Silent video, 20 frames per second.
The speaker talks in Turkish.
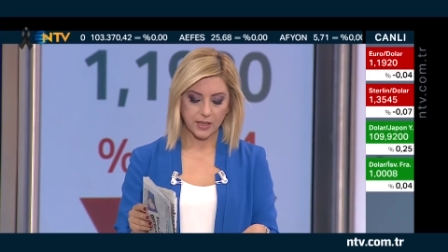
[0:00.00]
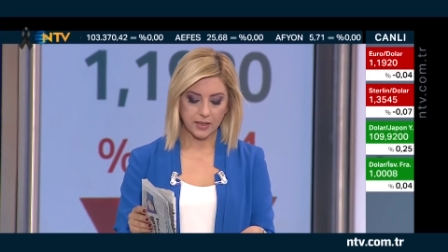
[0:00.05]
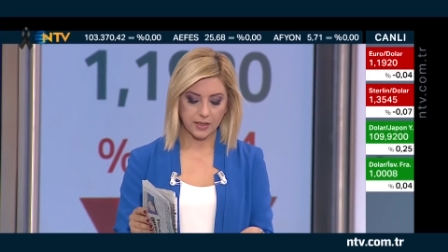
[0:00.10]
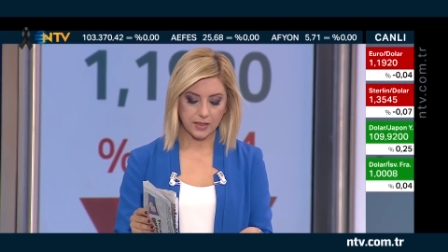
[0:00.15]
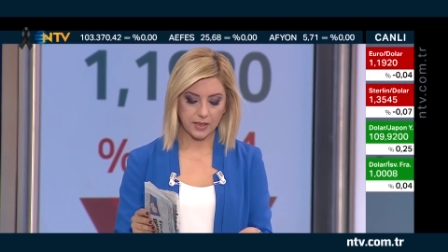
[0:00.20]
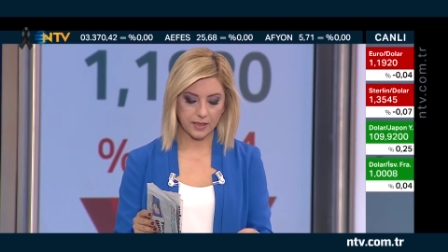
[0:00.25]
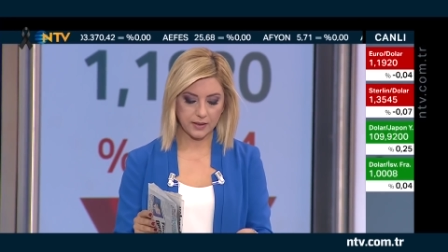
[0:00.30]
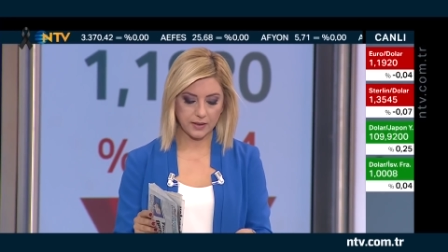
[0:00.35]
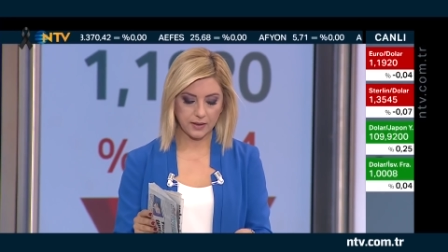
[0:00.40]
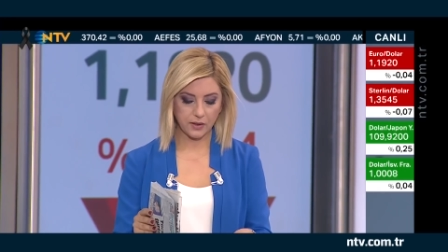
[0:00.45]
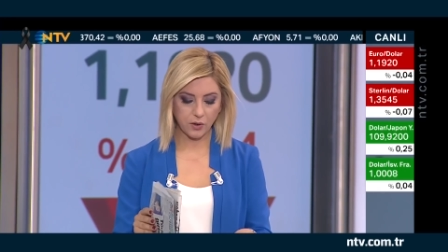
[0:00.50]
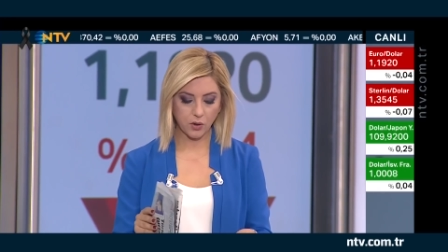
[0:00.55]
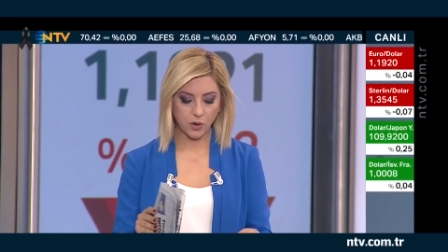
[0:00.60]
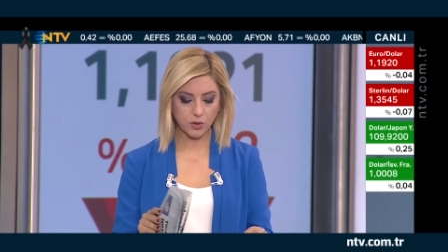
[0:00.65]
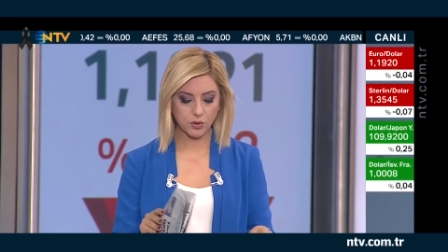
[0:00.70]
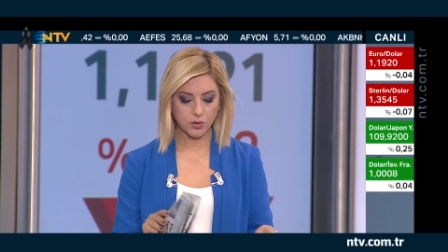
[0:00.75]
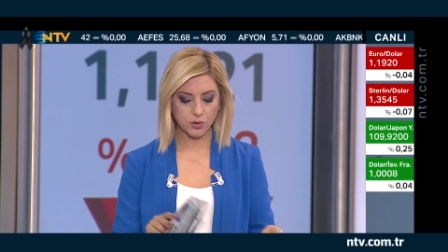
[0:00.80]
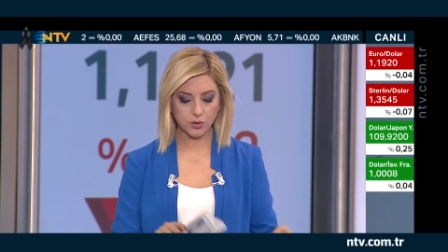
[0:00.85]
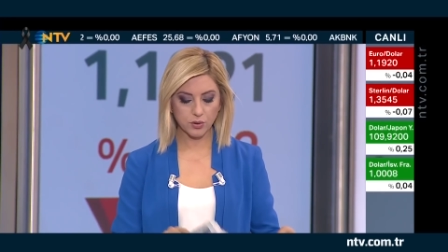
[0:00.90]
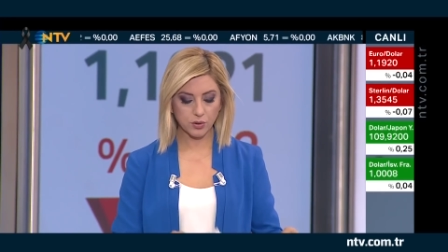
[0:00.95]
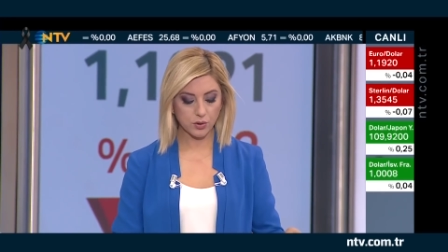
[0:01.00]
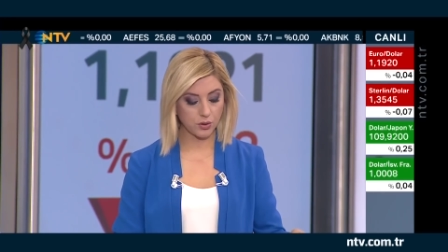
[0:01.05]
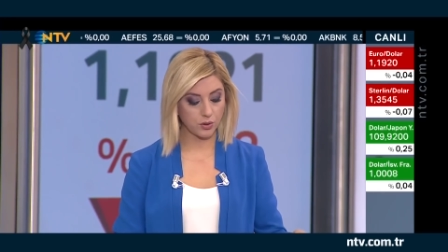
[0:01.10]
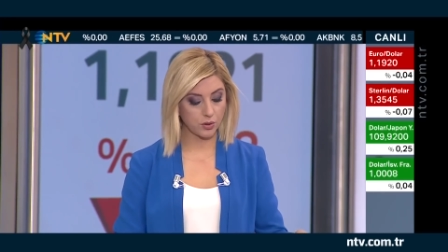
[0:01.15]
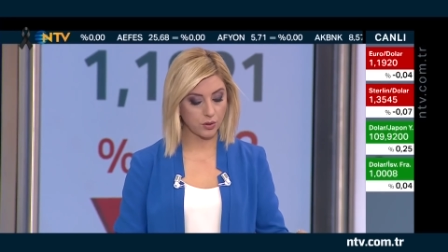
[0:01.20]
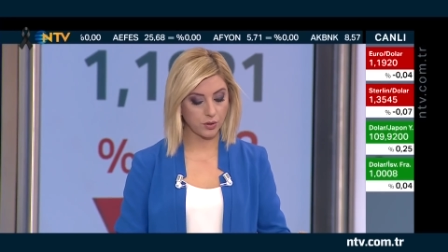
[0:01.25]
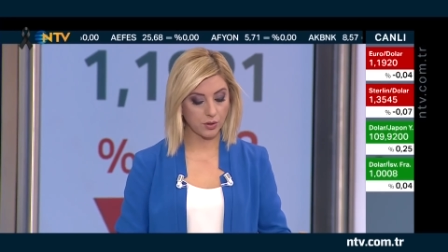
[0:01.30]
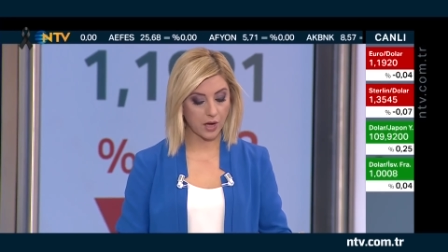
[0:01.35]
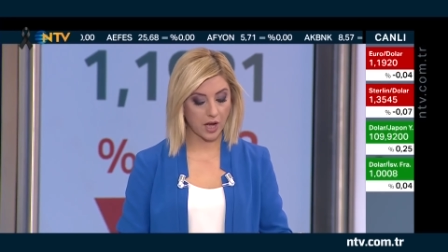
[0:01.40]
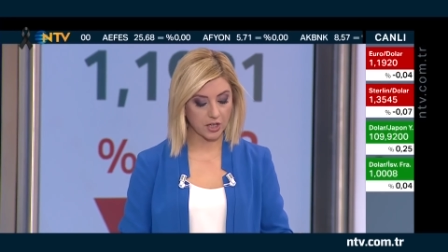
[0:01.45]
deniliyor e,
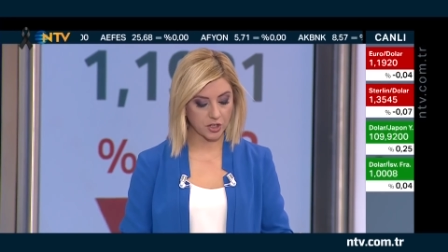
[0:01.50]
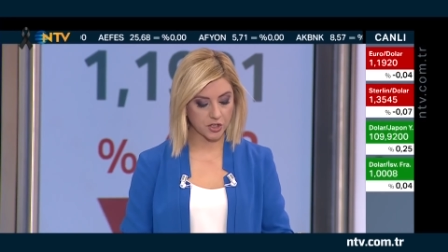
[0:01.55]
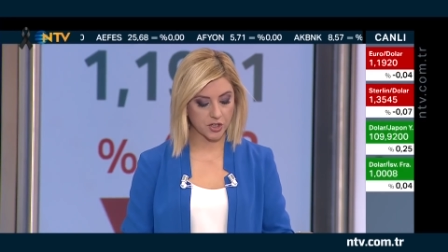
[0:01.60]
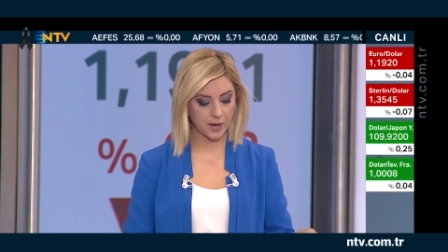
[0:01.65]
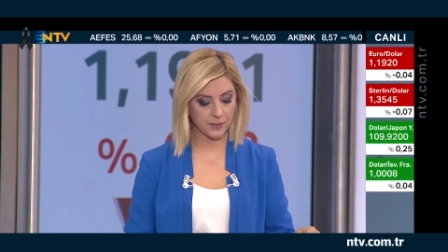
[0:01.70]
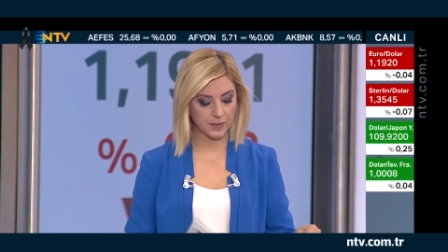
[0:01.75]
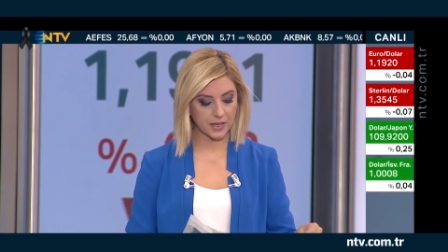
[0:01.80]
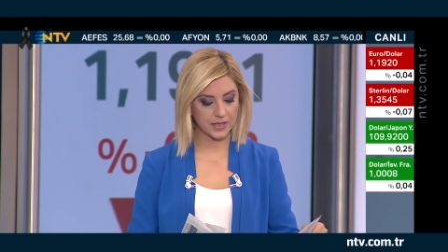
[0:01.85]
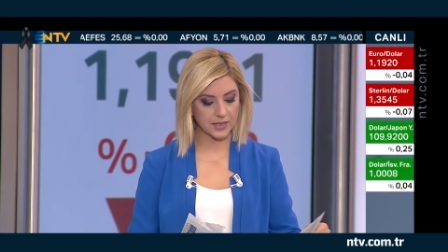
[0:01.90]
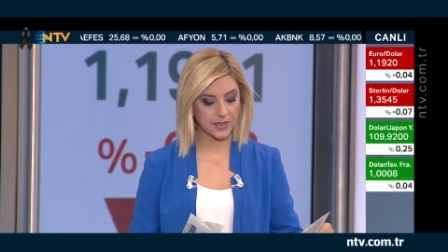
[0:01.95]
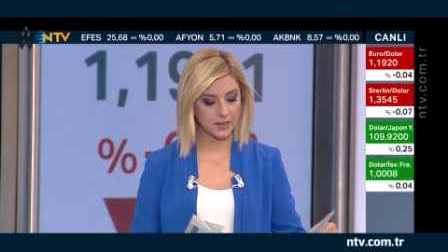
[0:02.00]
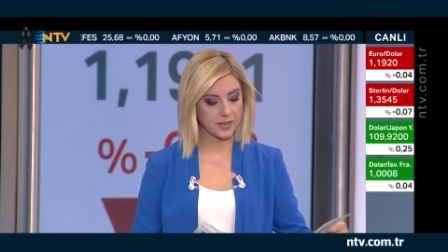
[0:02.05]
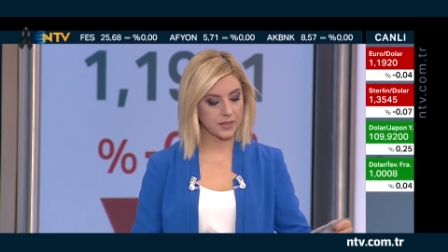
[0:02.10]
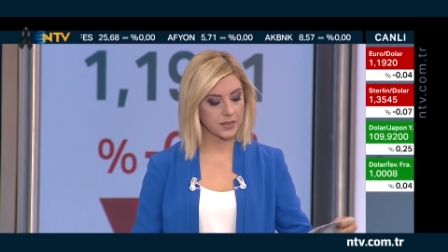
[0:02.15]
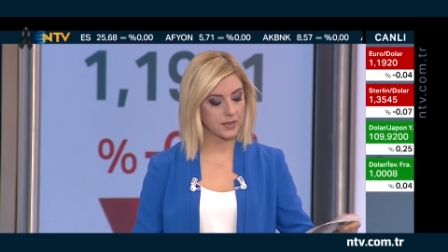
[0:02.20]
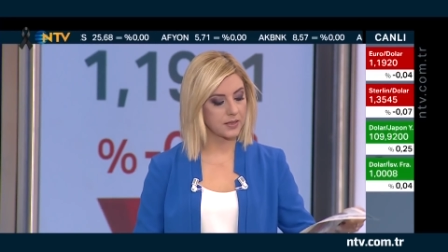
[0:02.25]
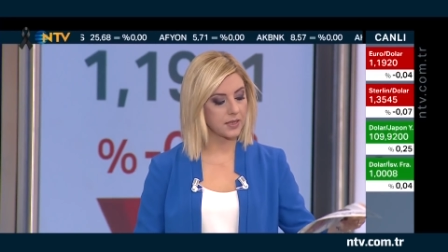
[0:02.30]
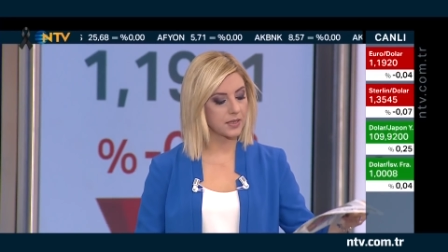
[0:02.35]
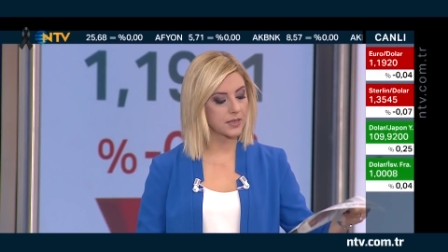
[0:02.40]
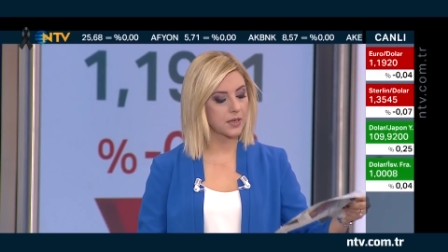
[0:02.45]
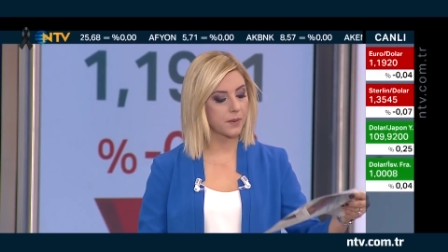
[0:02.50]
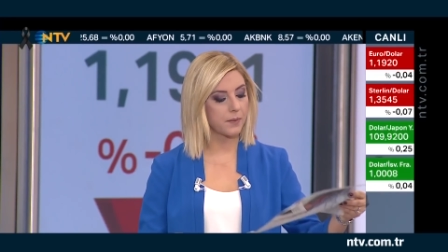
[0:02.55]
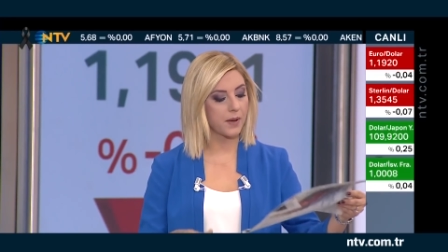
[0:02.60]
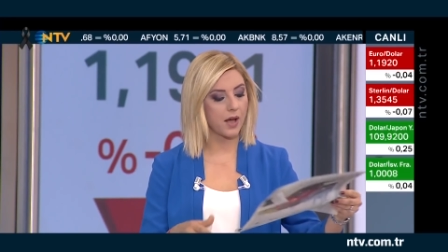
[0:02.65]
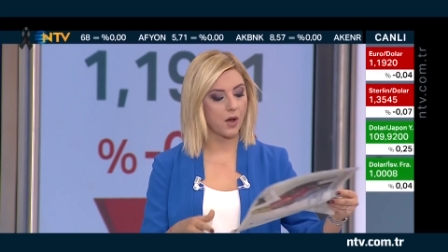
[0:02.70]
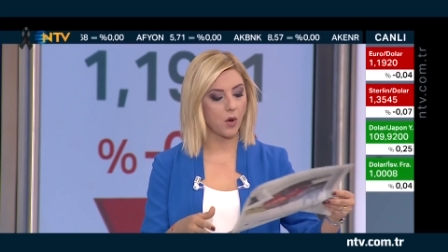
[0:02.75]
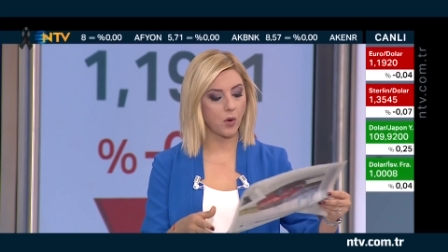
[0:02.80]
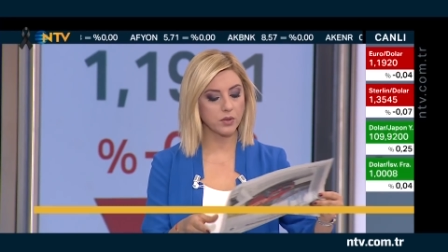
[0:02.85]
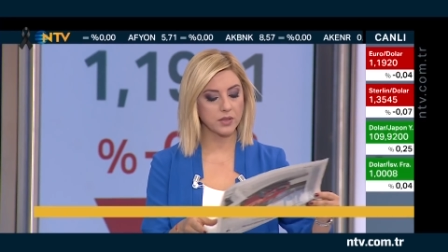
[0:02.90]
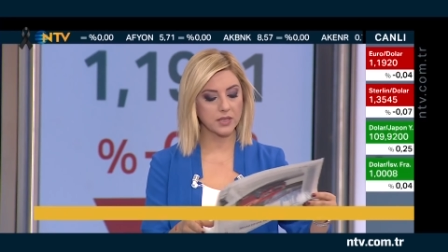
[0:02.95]
ee, akşam gazetesinde.
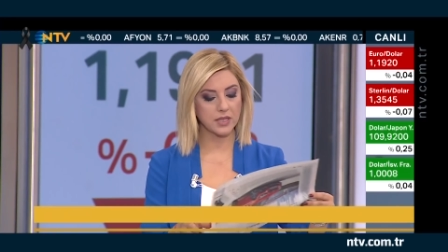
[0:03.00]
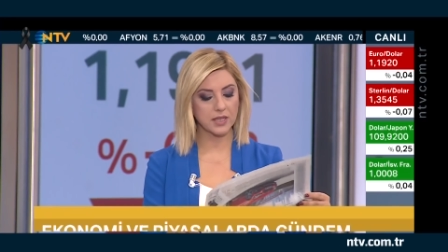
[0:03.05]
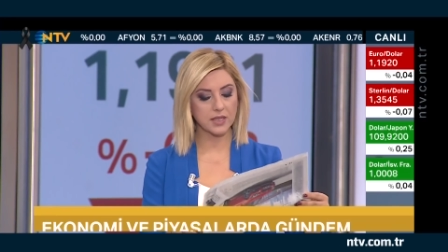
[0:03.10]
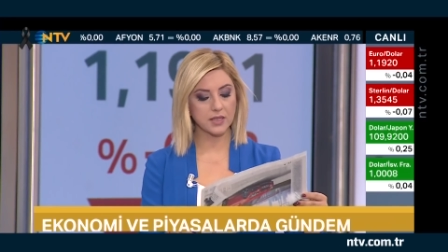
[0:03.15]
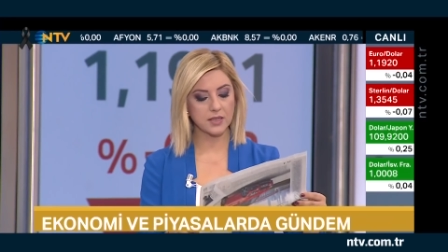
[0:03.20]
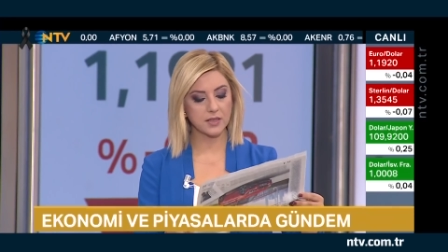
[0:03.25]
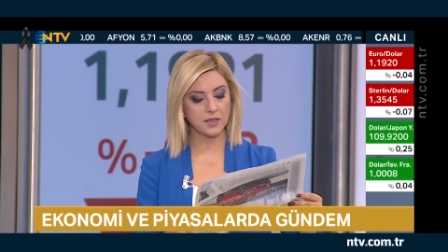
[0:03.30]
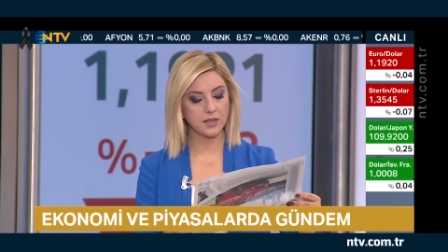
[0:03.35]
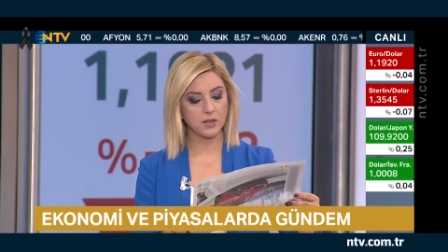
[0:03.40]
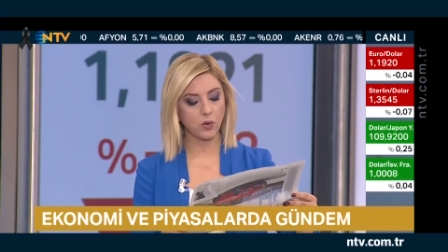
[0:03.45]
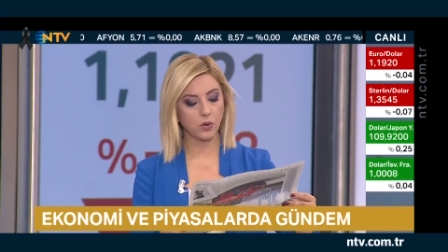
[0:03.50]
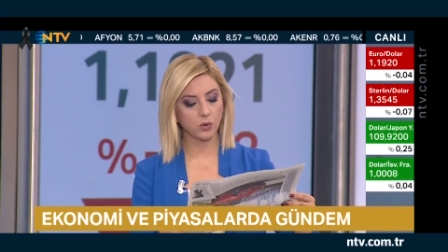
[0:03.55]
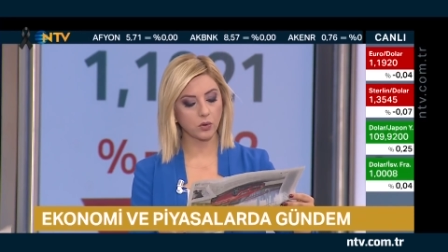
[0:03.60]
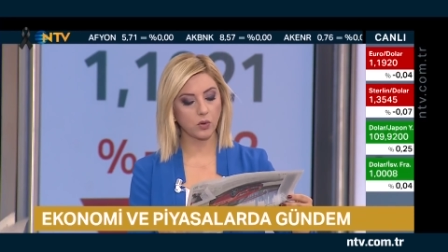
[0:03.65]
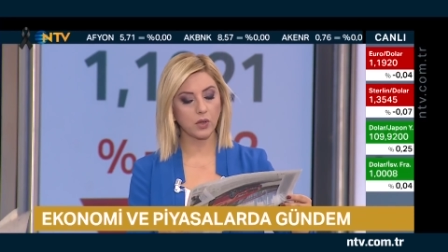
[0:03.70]
Sabah 18 trilyon